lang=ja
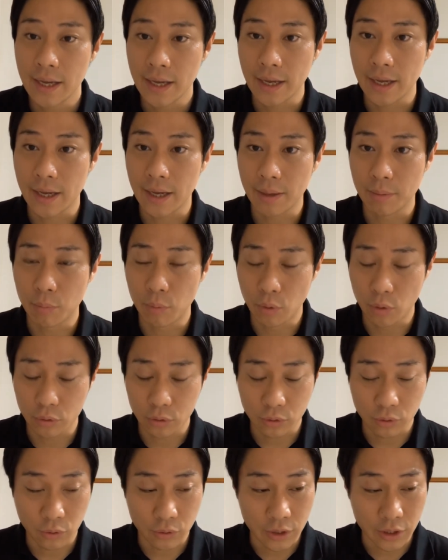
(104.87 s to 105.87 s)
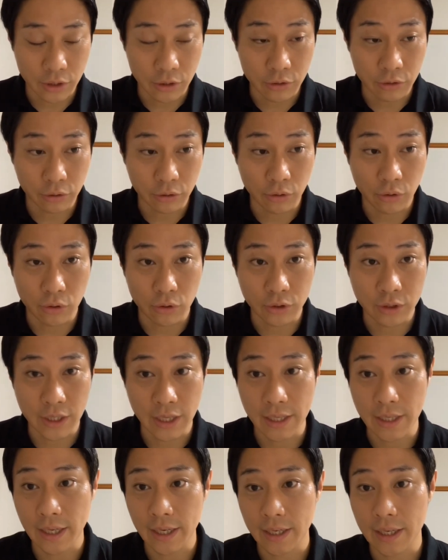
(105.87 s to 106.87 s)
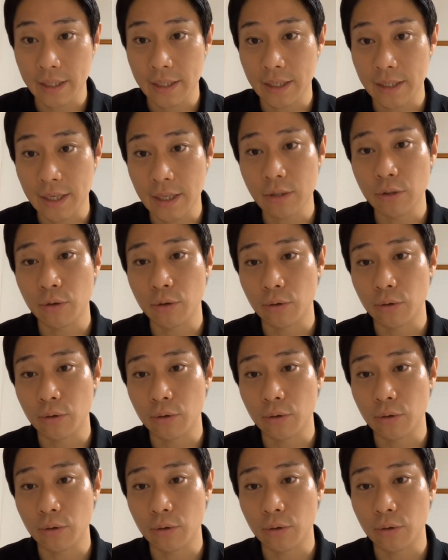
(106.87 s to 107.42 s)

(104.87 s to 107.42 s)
えー、もう党に入党していただけたなと